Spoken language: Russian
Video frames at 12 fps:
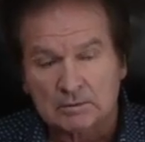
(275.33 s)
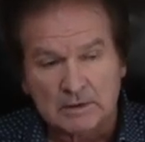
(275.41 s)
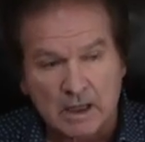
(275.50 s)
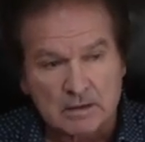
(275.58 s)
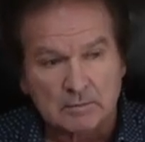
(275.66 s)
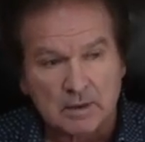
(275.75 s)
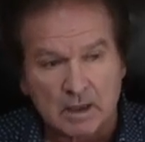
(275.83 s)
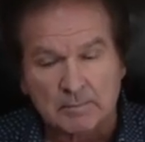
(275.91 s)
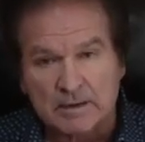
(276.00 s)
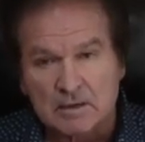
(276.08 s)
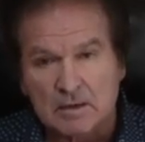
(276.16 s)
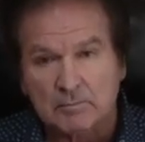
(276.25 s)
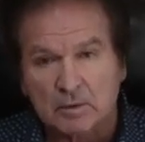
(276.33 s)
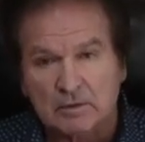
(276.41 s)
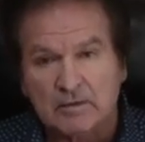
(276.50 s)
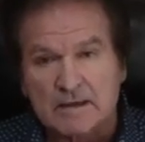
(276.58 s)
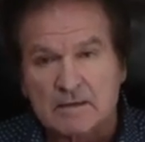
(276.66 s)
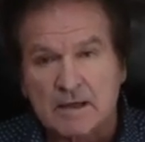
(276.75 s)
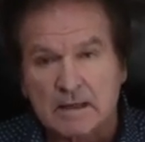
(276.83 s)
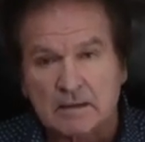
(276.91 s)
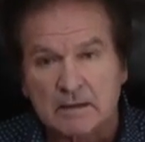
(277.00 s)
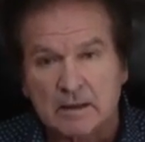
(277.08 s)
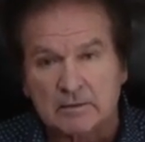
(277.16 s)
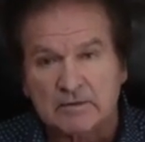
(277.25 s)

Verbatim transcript: скажем так, почти по 20